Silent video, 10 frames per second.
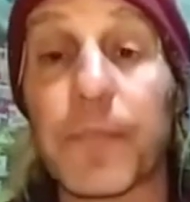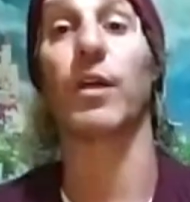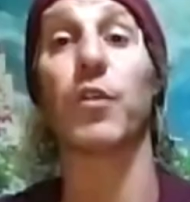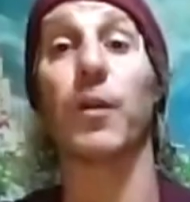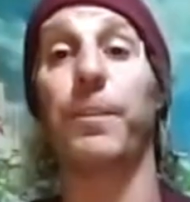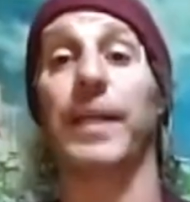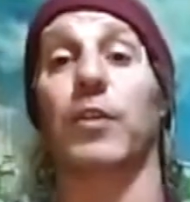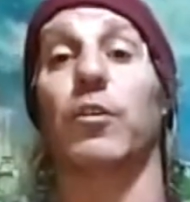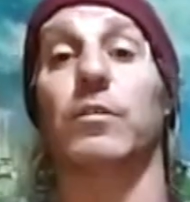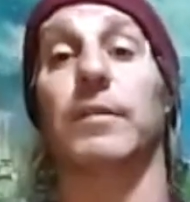cuando el
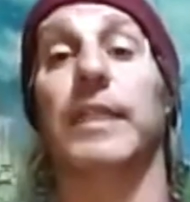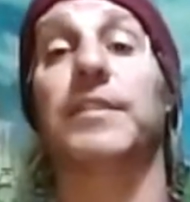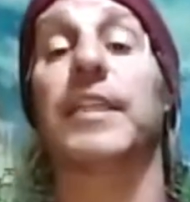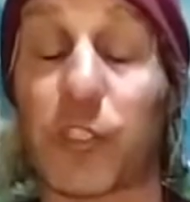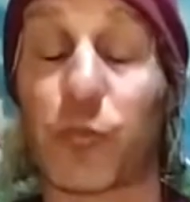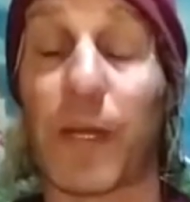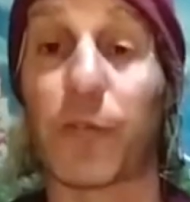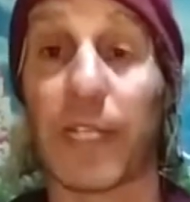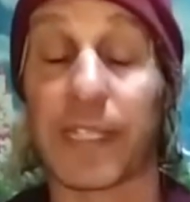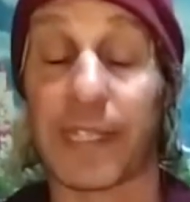perro entre en su
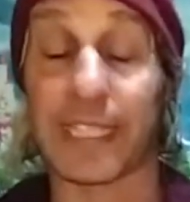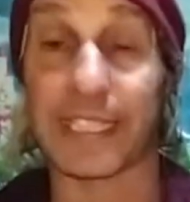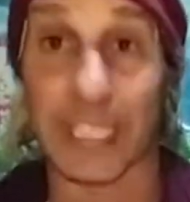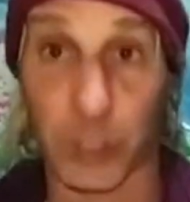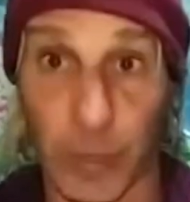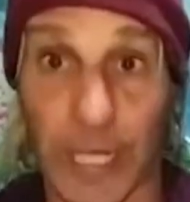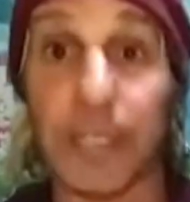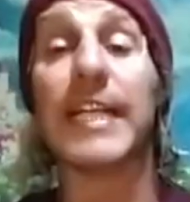madurez sexual